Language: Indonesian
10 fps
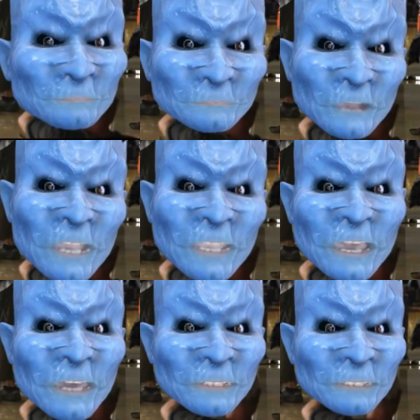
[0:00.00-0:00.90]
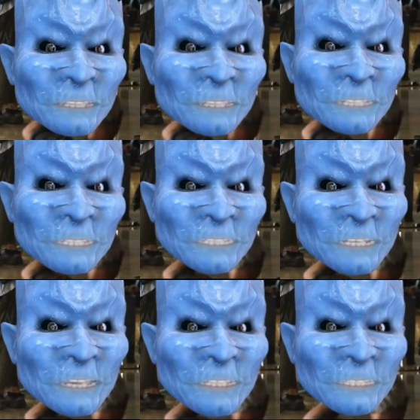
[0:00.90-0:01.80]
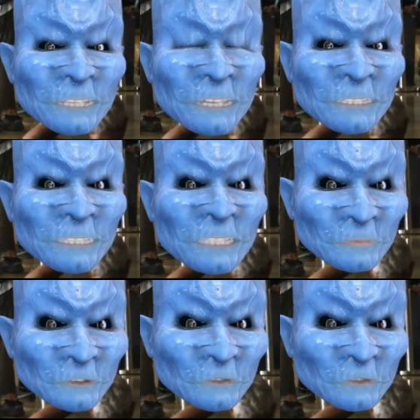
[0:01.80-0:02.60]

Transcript: Bahkan istilah-istilahnya tersebut